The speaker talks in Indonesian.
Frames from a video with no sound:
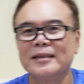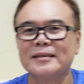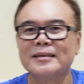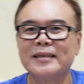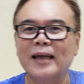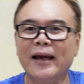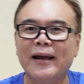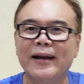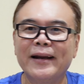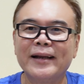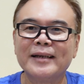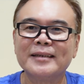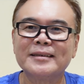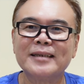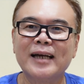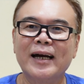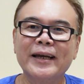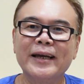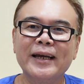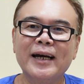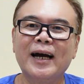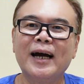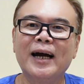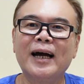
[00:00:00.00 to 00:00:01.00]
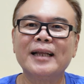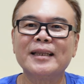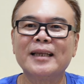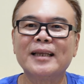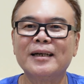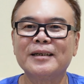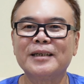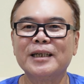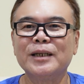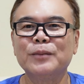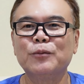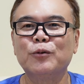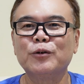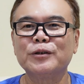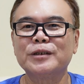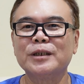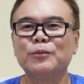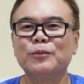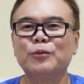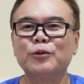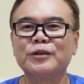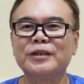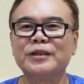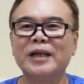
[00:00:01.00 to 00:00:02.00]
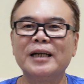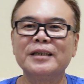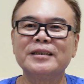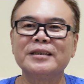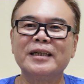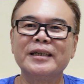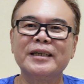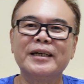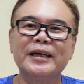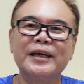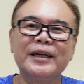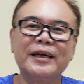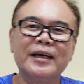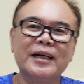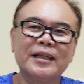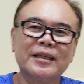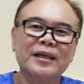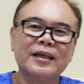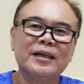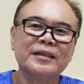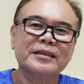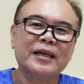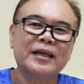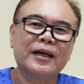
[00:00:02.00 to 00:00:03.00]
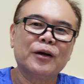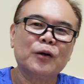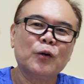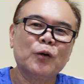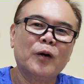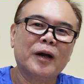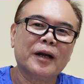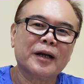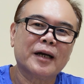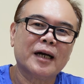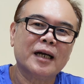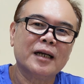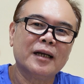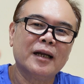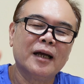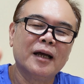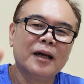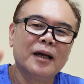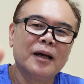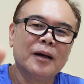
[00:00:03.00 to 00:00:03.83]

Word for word: sharing saya tadi musim hujan saya ingat saya keluarkan